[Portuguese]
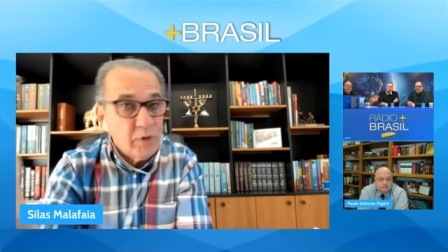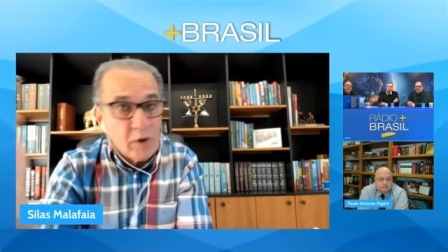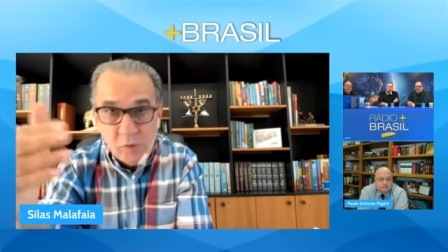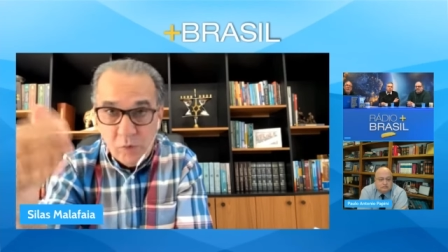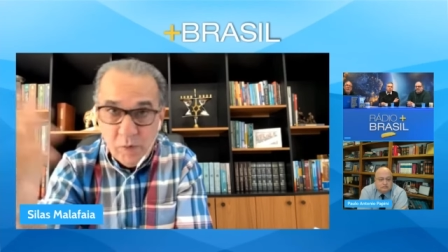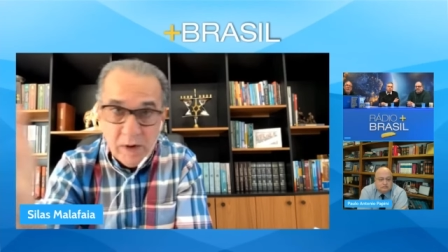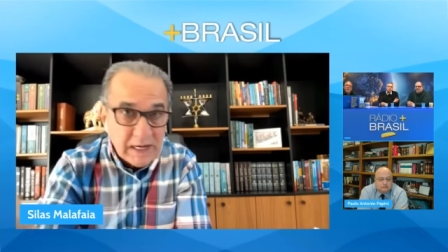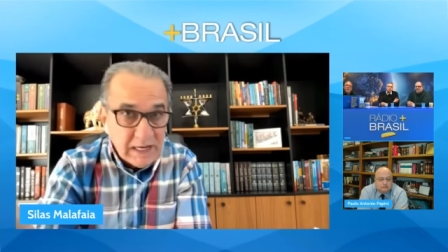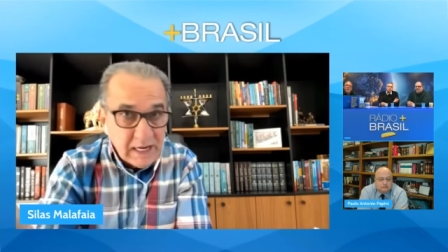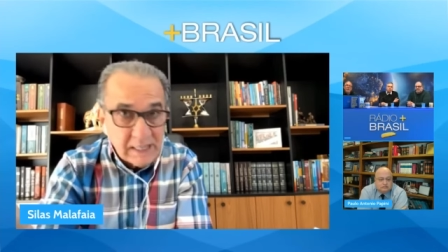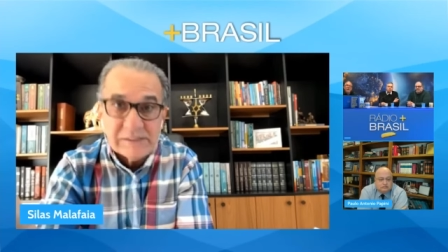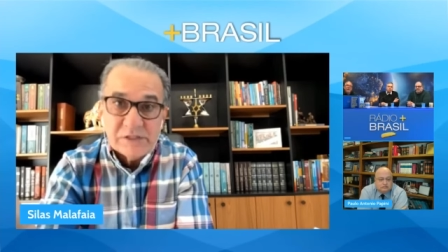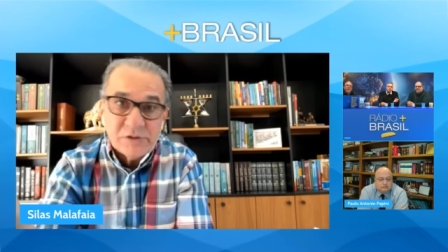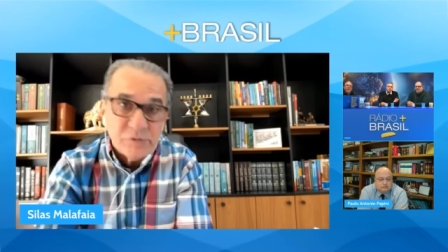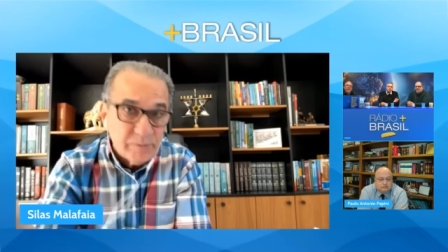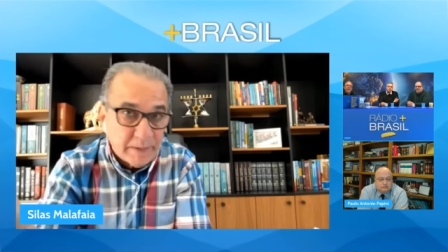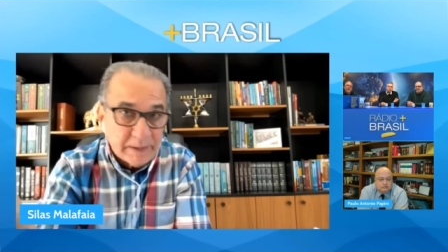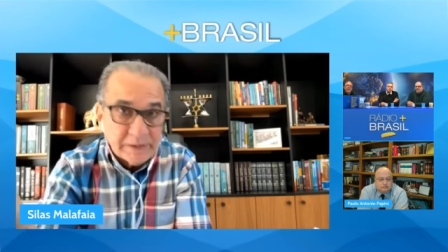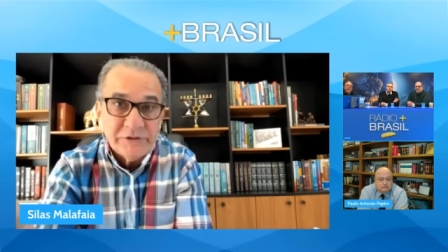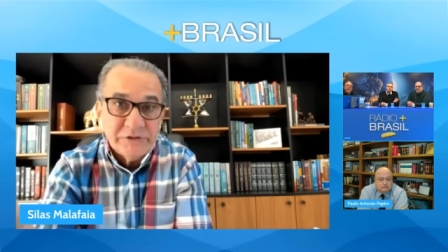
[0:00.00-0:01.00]
Por alguma
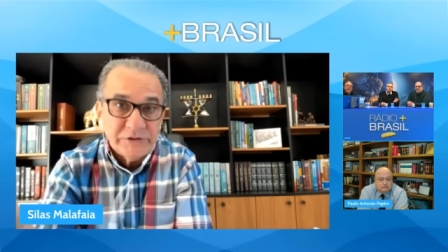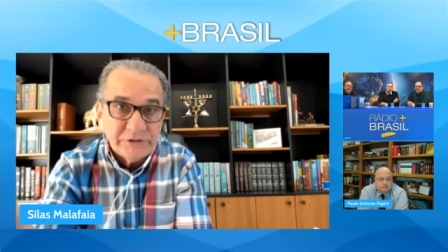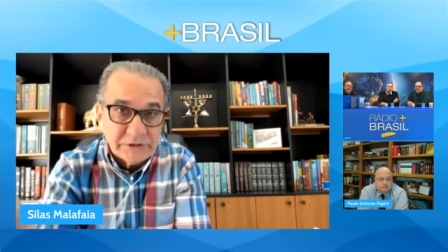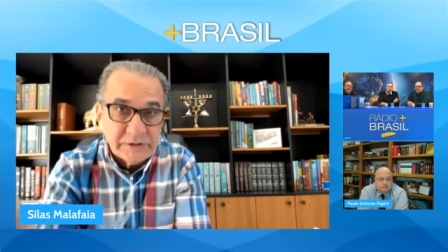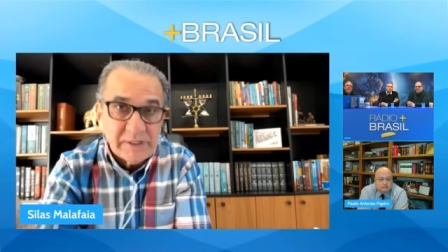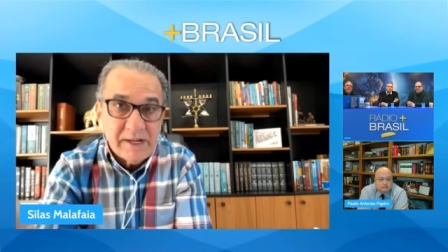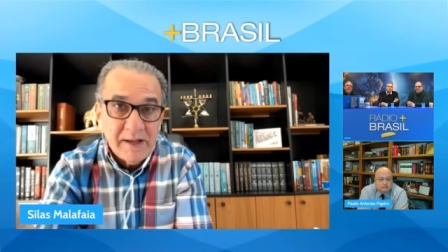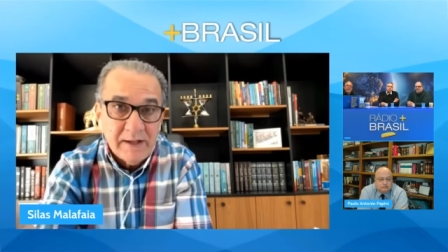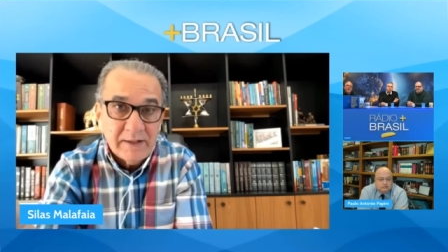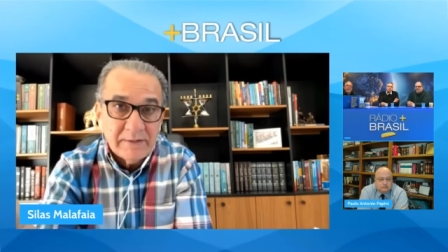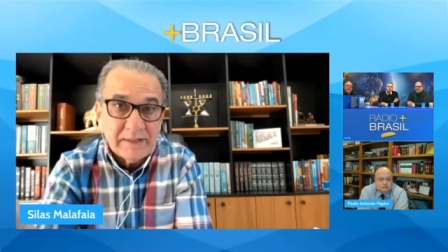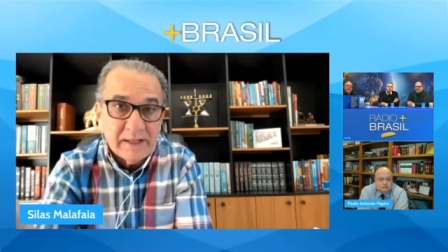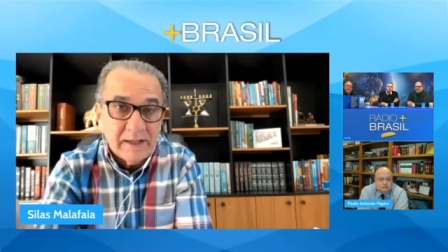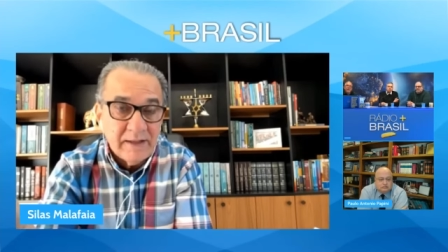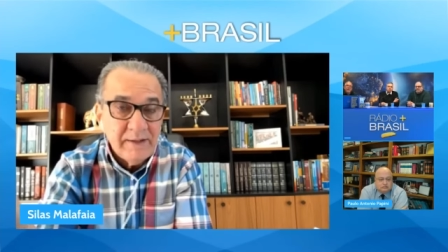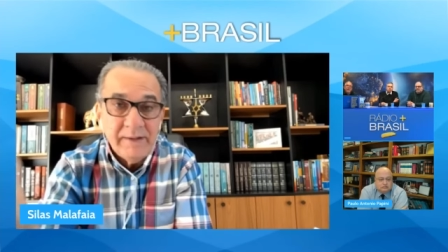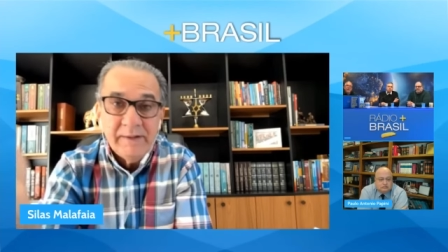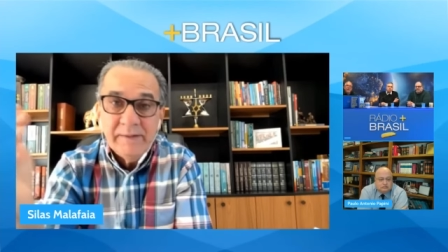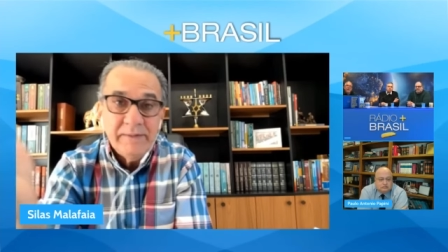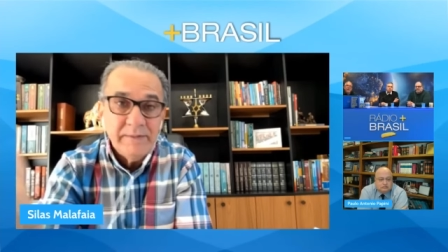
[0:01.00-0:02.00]
casa de um partido de
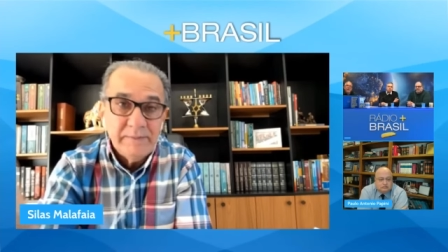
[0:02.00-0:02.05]
esquerda?